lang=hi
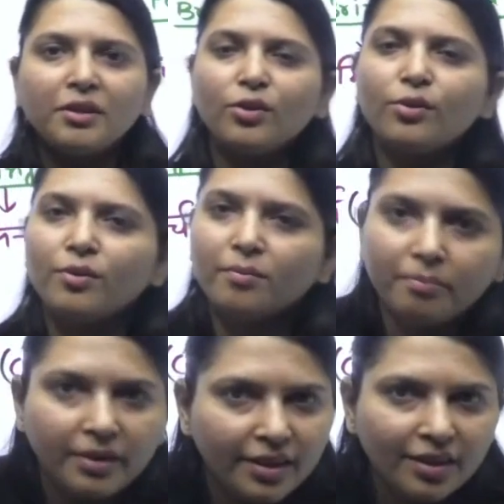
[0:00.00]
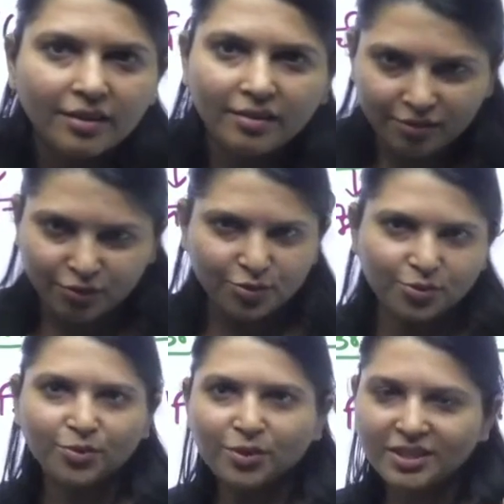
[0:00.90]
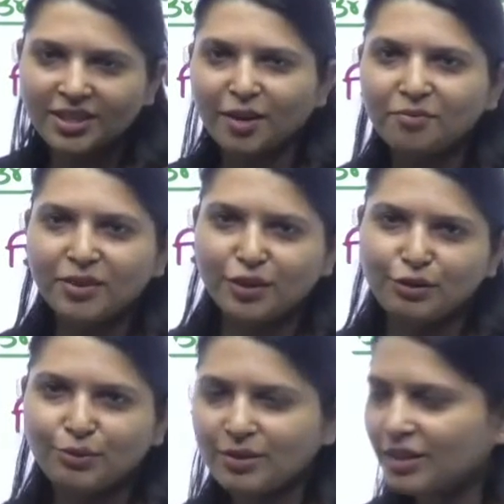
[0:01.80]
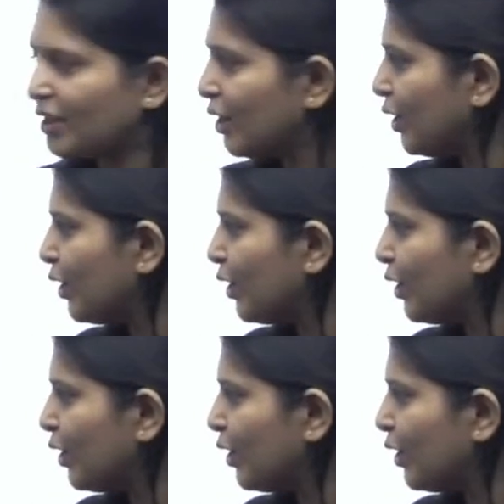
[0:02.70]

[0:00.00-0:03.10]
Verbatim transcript: अमीर लोग बीड़ी जो थोड़े से आम व्यक्ति होते हैं